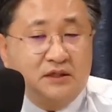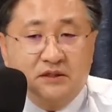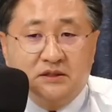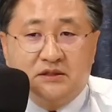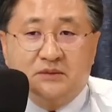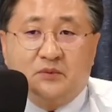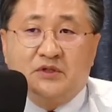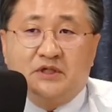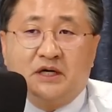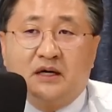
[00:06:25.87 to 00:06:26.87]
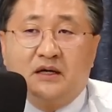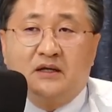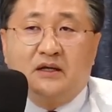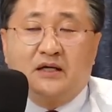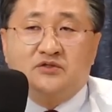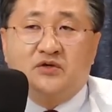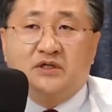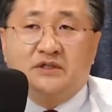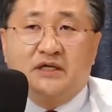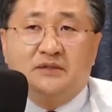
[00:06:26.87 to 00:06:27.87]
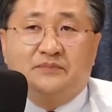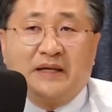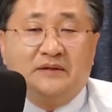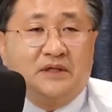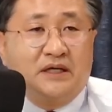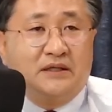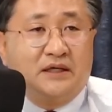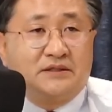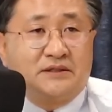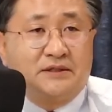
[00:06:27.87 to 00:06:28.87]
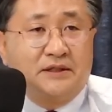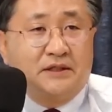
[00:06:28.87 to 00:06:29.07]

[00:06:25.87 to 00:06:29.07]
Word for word: 이들이 보니까 아, 최근에 이 판단에 대해서